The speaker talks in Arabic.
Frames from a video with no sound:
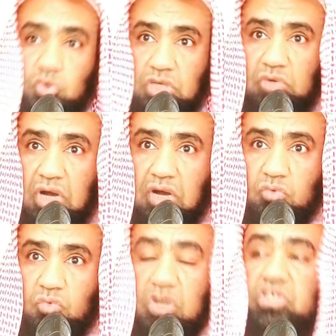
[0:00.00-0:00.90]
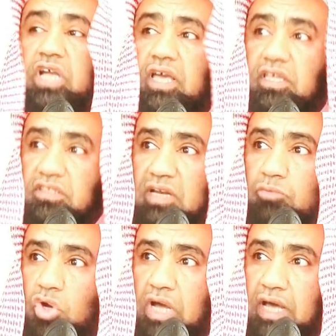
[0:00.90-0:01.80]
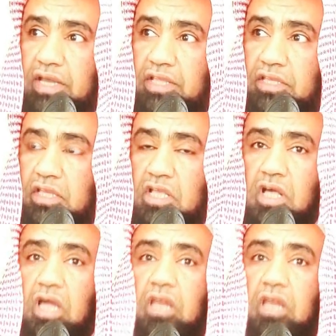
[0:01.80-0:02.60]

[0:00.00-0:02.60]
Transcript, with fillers: بدون واو وجاء عند البخاري